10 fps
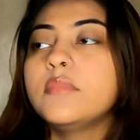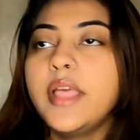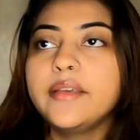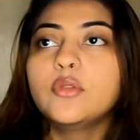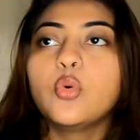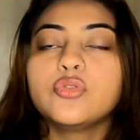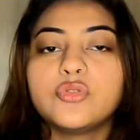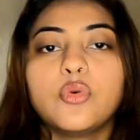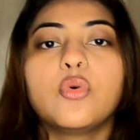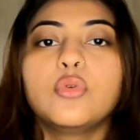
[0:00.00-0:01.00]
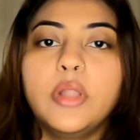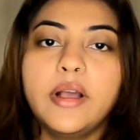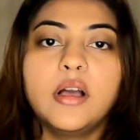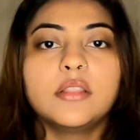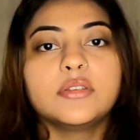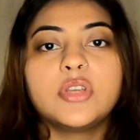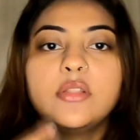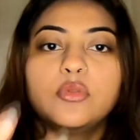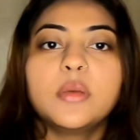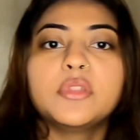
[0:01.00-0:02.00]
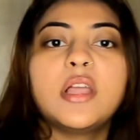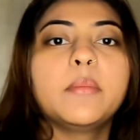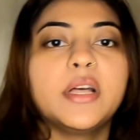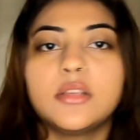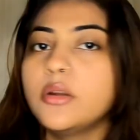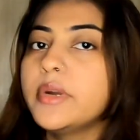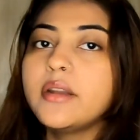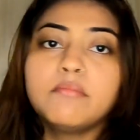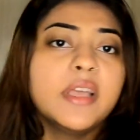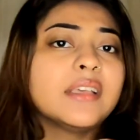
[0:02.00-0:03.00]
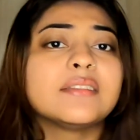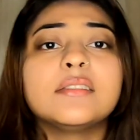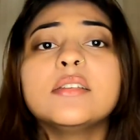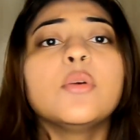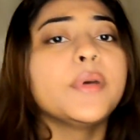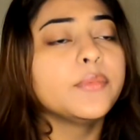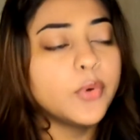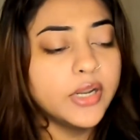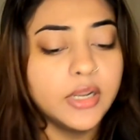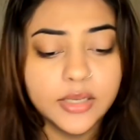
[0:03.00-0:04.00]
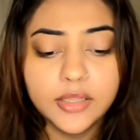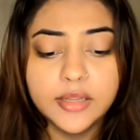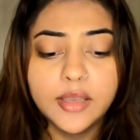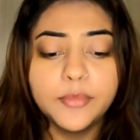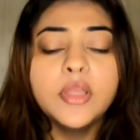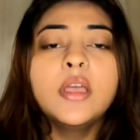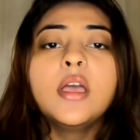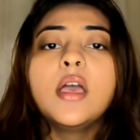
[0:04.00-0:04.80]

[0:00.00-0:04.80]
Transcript: लाइक दोस्तों को लगा था शायद उनके मुताले बात करूँ बट मैं किसी को पिन पॉइंट नहीं कर रही यहाँ पे